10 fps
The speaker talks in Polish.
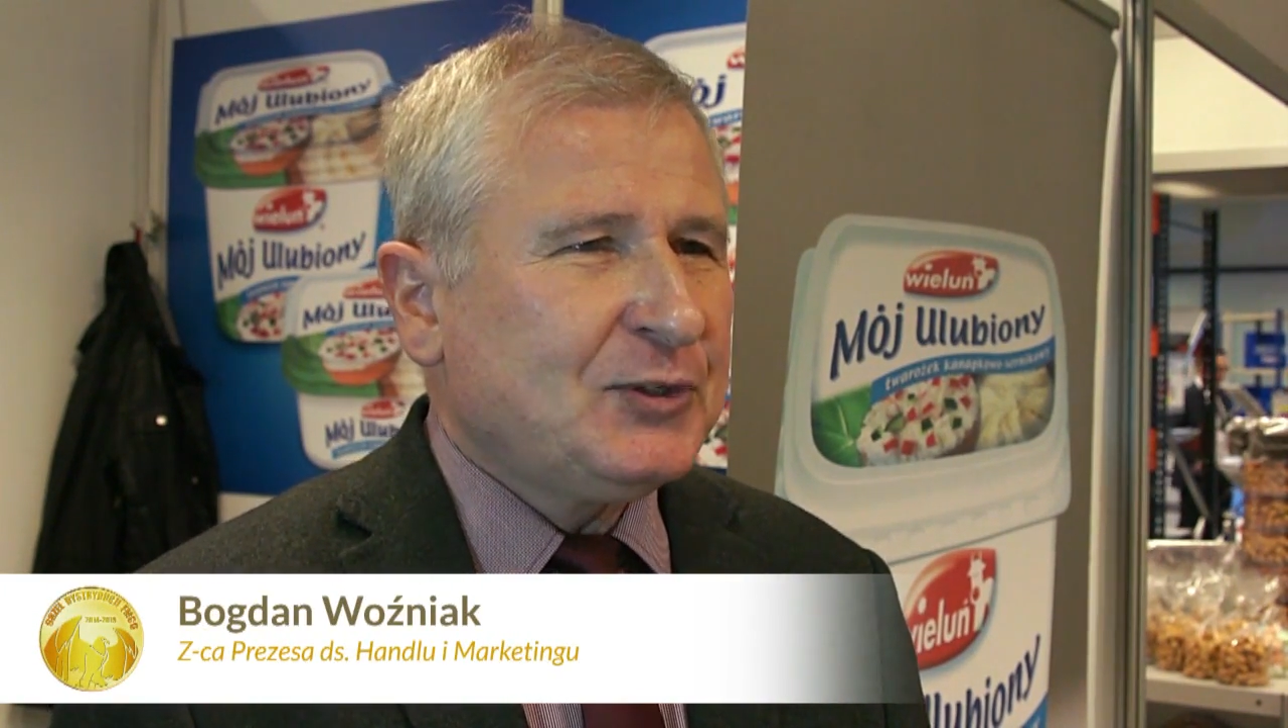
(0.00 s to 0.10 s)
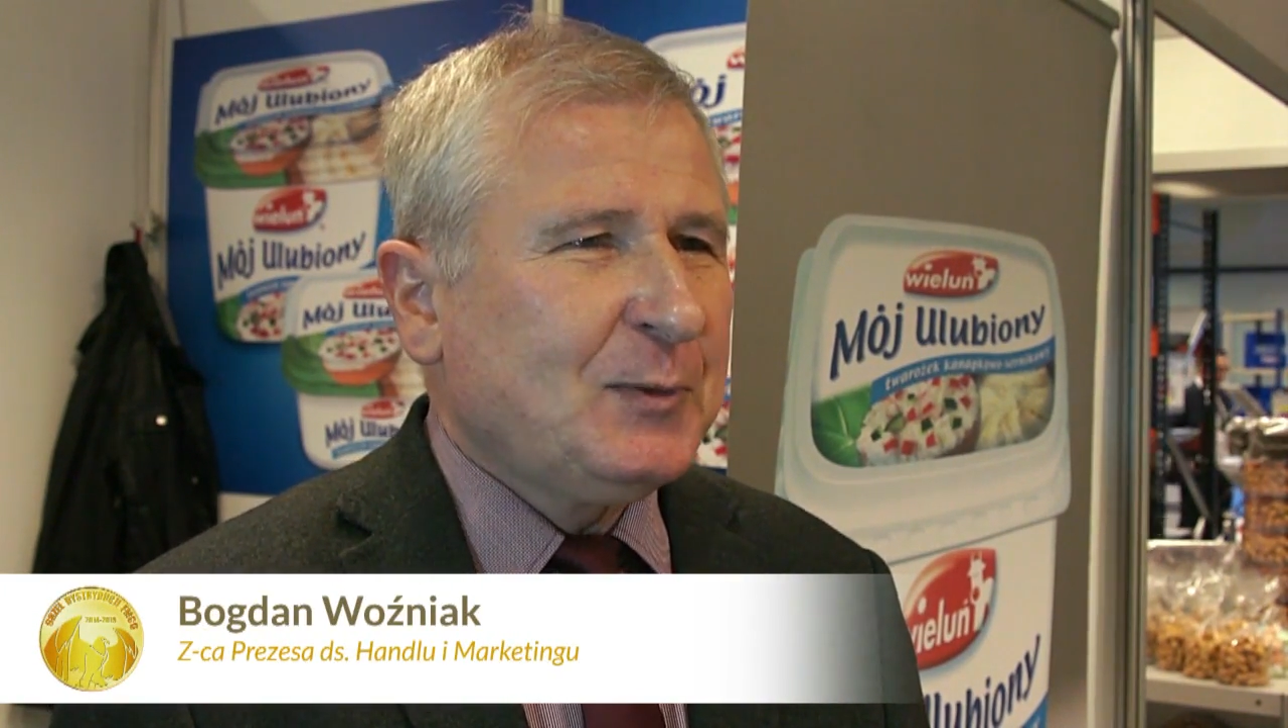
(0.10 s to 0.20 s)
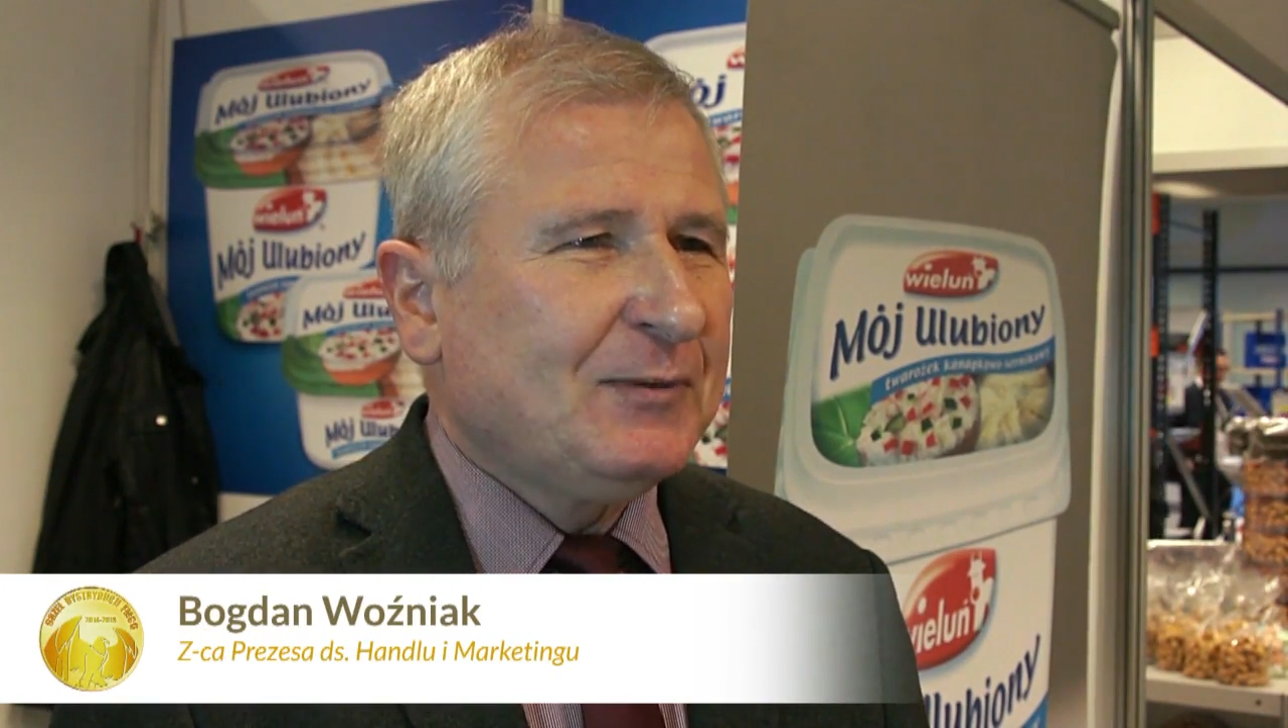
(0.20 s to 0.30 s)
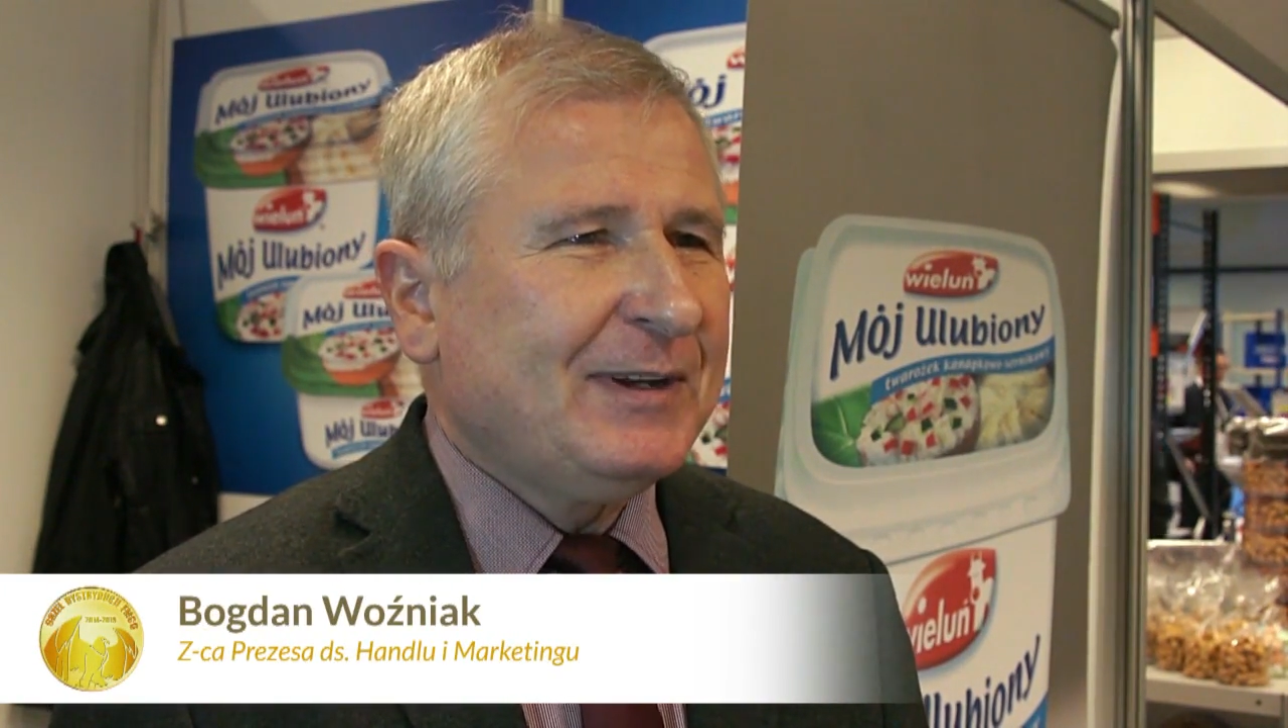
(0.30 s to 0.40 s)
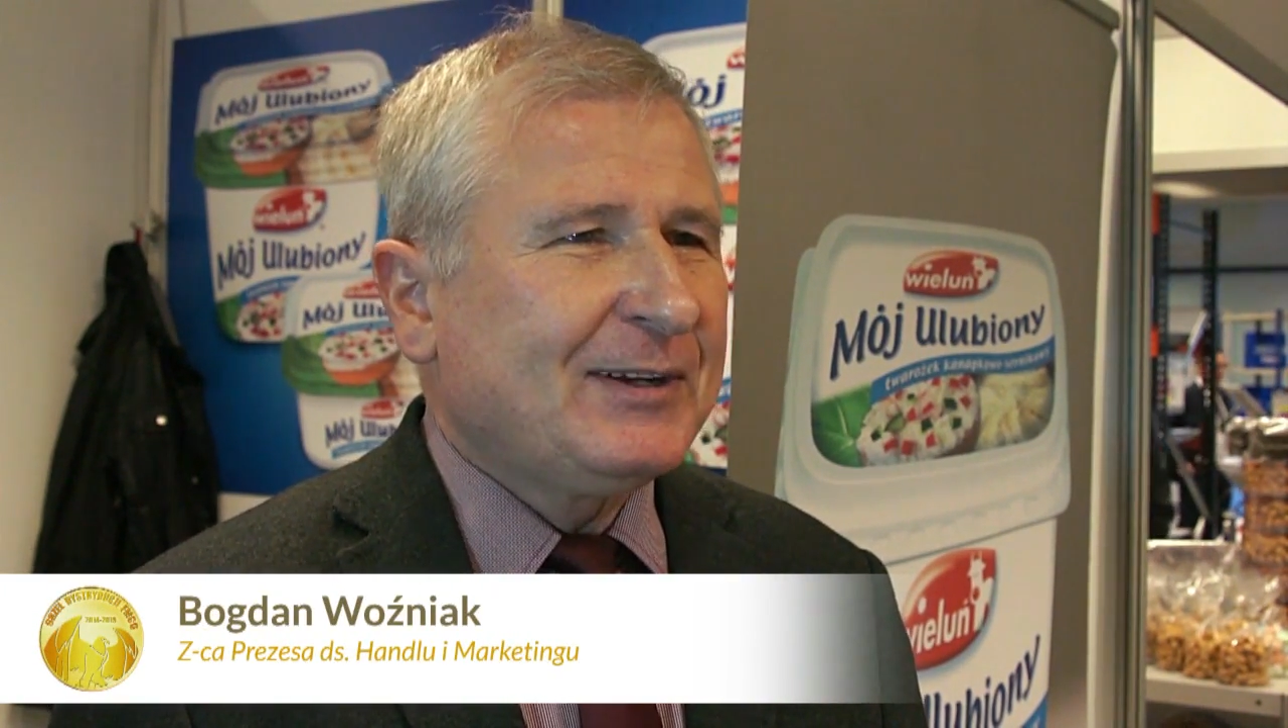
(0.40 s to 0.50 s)

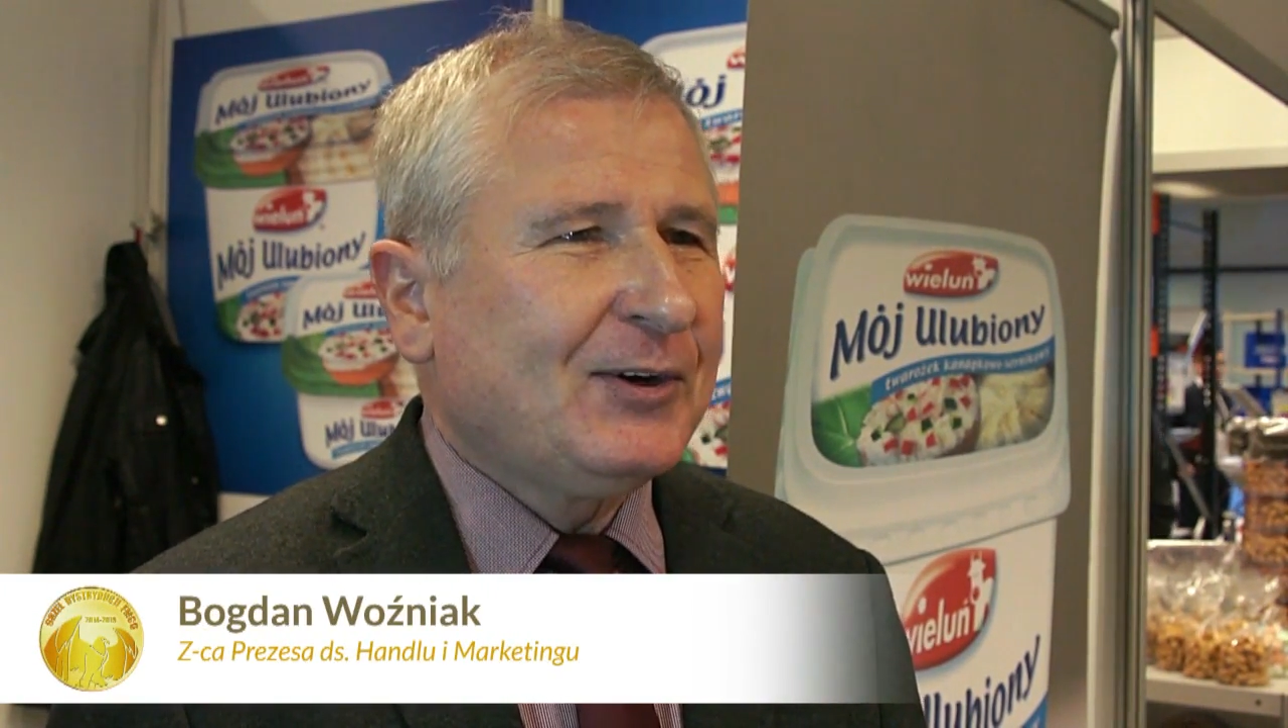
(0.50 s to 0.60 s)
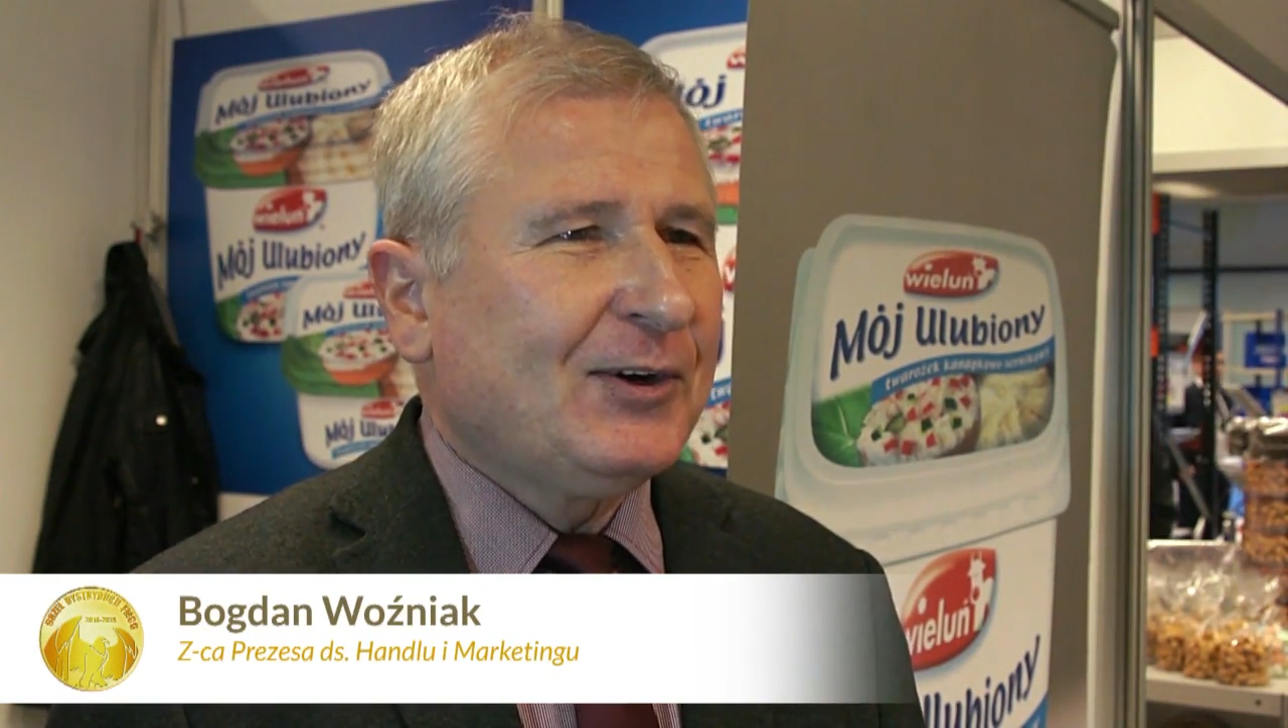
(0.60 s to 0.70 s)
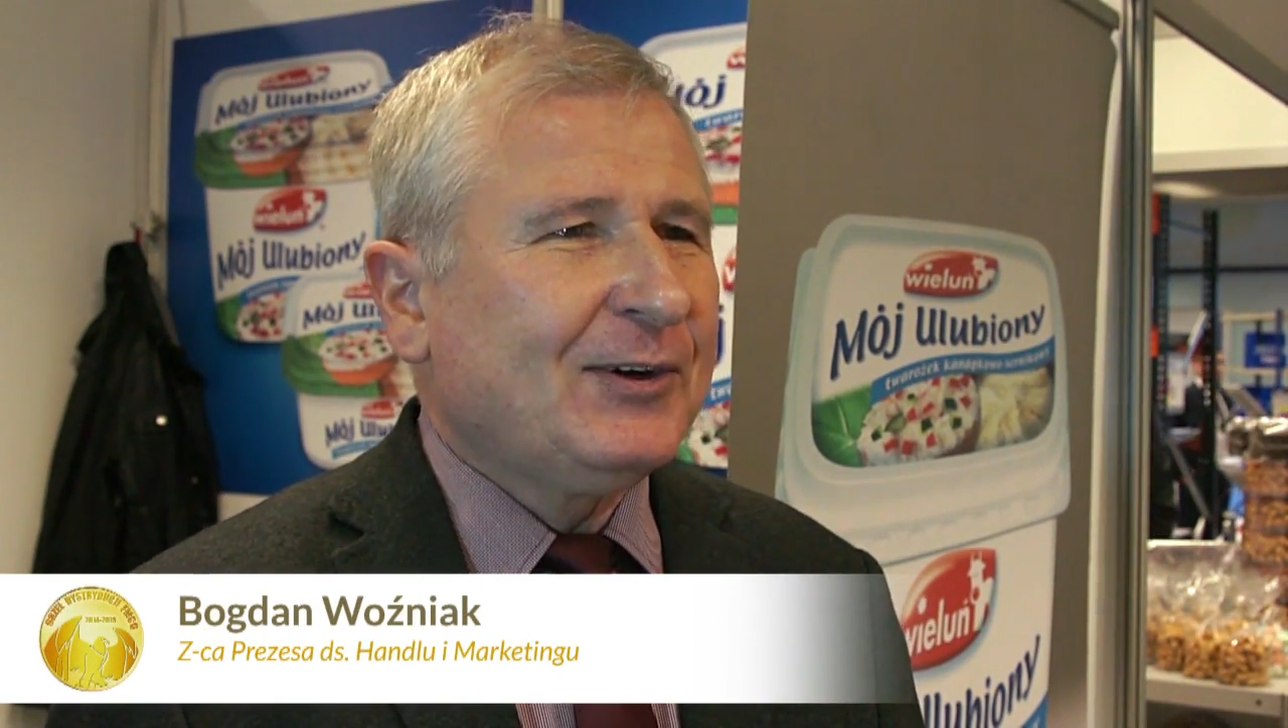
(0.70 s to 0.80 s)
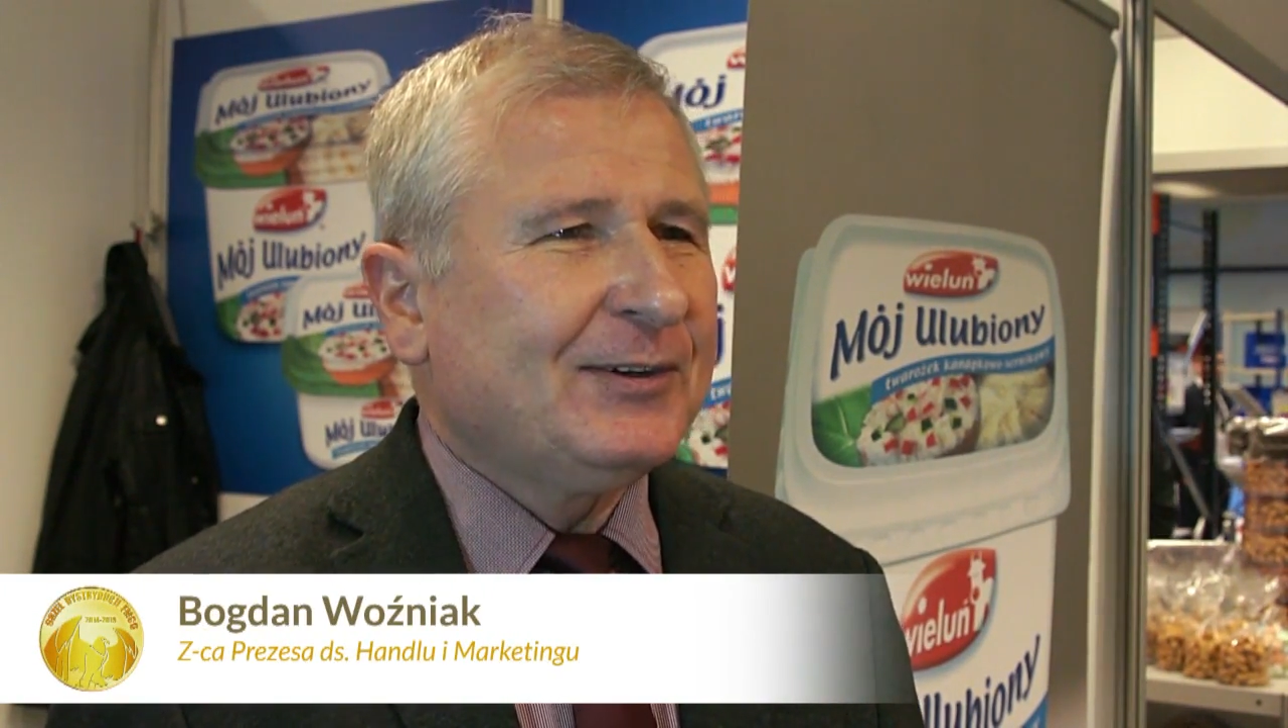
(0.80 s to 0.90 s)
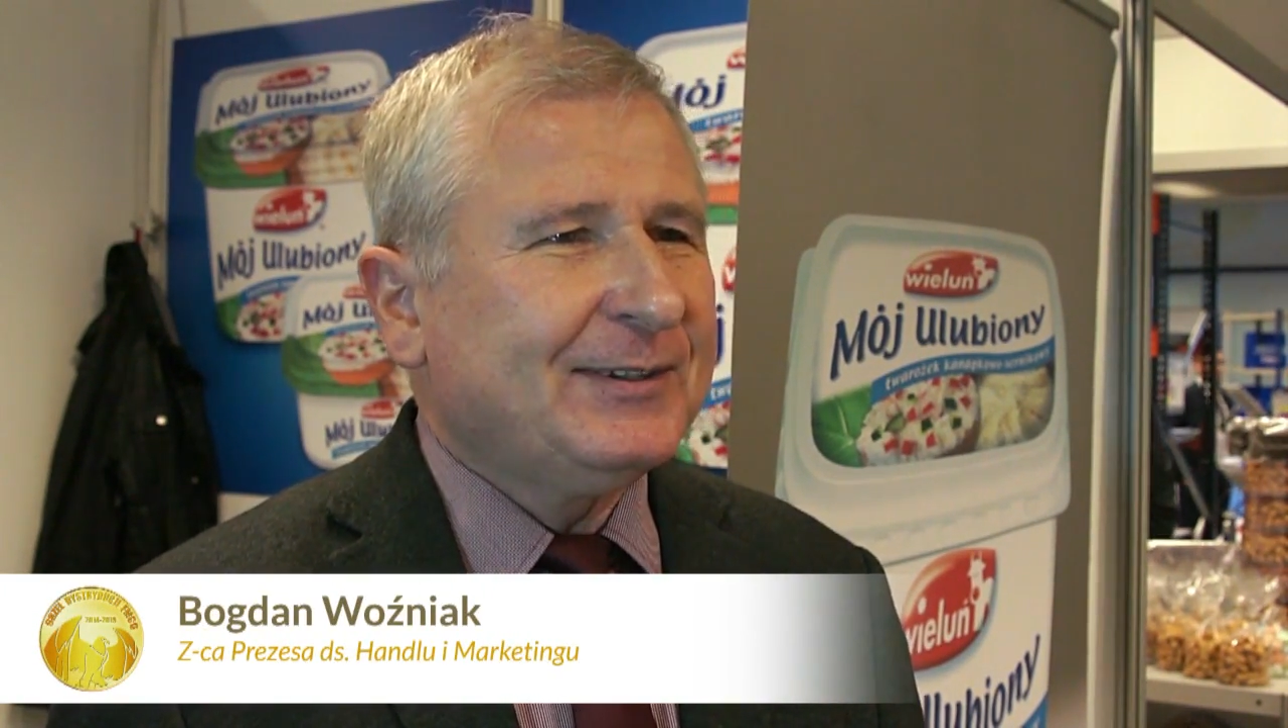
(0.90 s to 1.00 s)

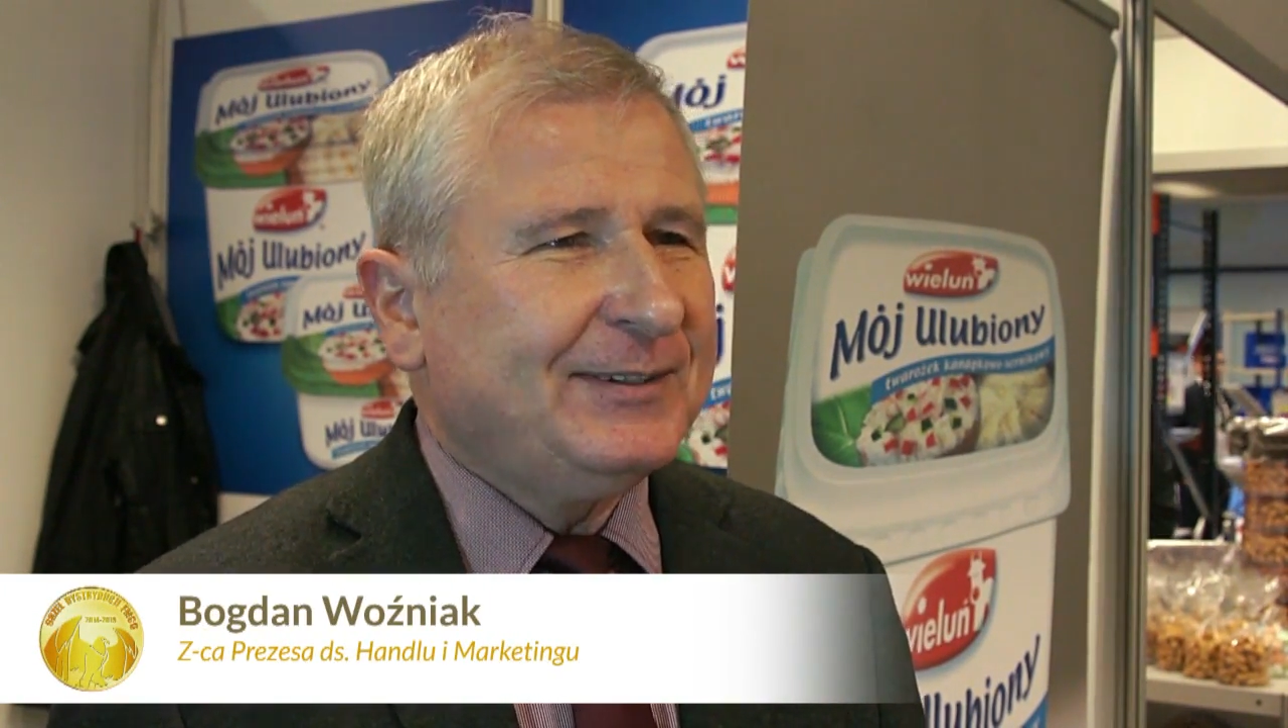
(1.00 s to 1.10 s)
liczbowego,